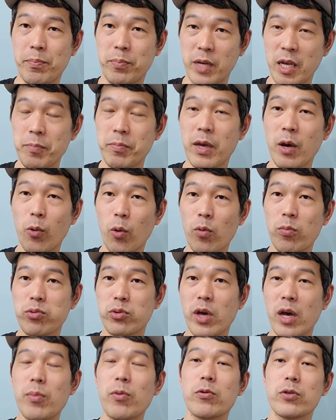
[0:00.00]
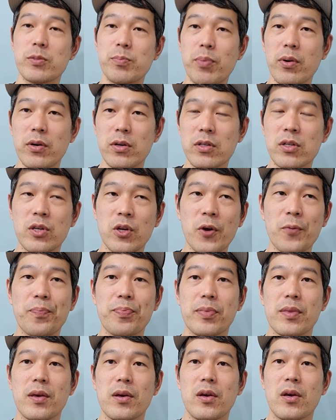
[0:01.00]
깊게 공부도 해보고 싶었거든요.
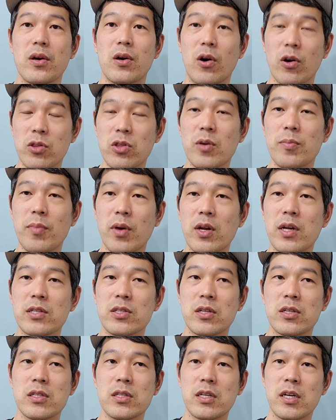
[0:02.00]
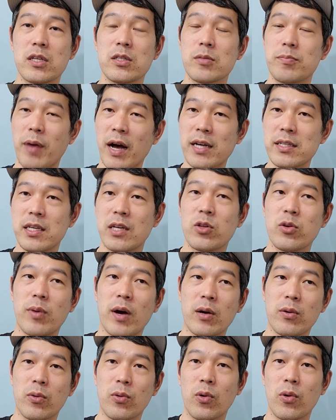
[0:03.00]
어떤 면에서는 그래서 박사도
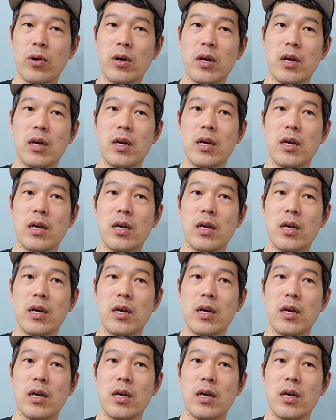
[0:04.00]
받고